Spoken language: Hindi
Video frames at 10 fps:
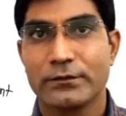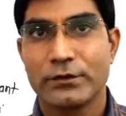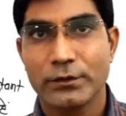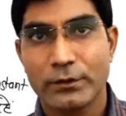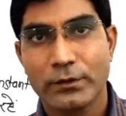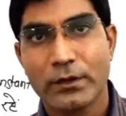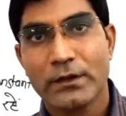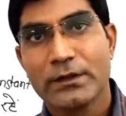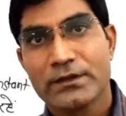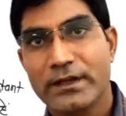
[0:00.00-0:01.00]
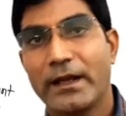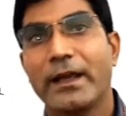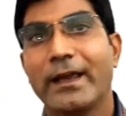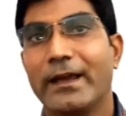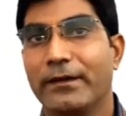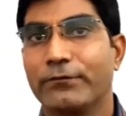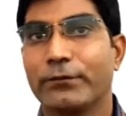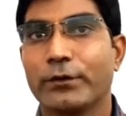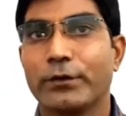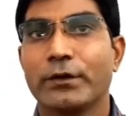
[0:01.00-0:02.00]
जो श्रेय है
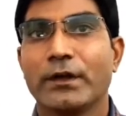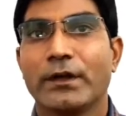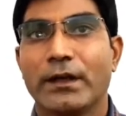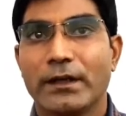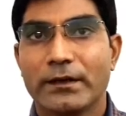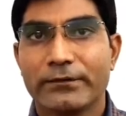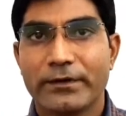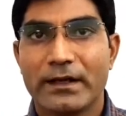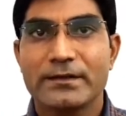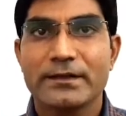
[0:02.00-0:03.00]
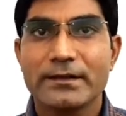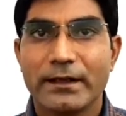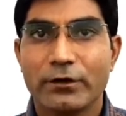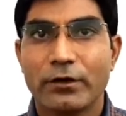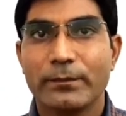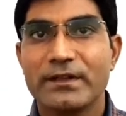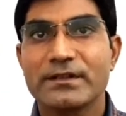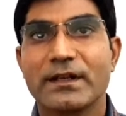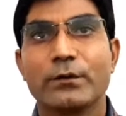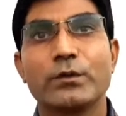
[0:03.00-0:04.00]
वो एक फ्रांसिस
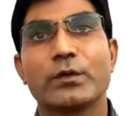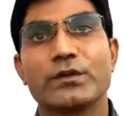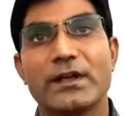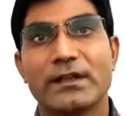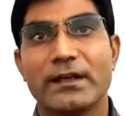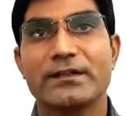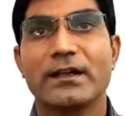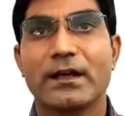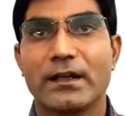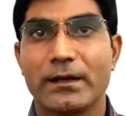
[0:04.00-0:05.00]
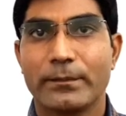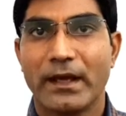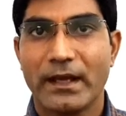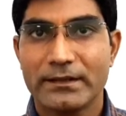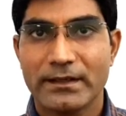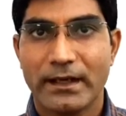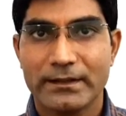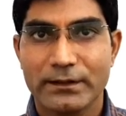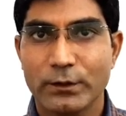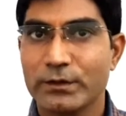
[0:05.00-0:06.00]
इकोनॉमिस्ट है उनको जाता है जिनका नाम एच
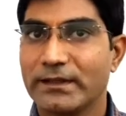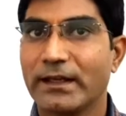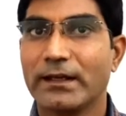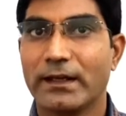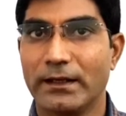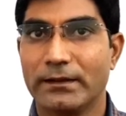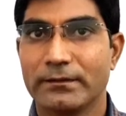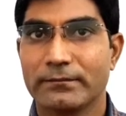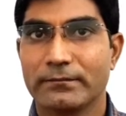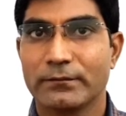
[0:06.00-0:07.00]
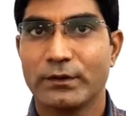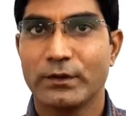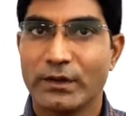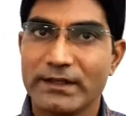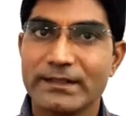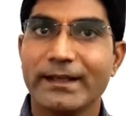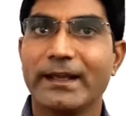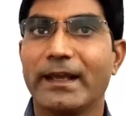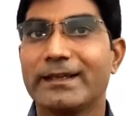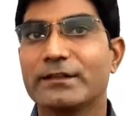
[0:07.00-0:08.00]
एच गोसेन है और
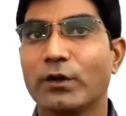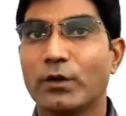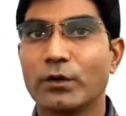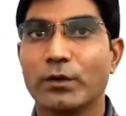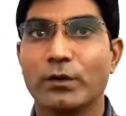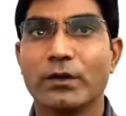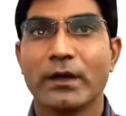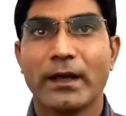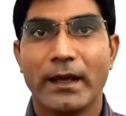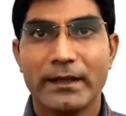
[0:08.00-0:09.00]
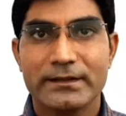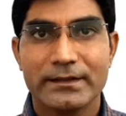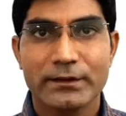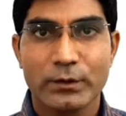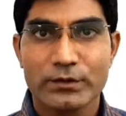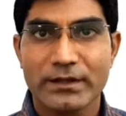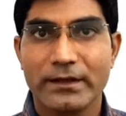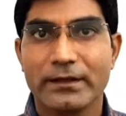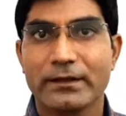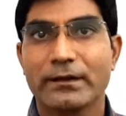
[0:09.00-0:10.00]
इसीलिए इस लॉ को एच एच
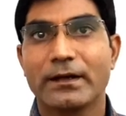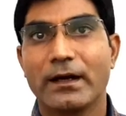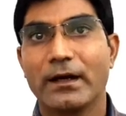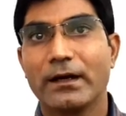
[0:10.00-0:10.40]
गोसेन का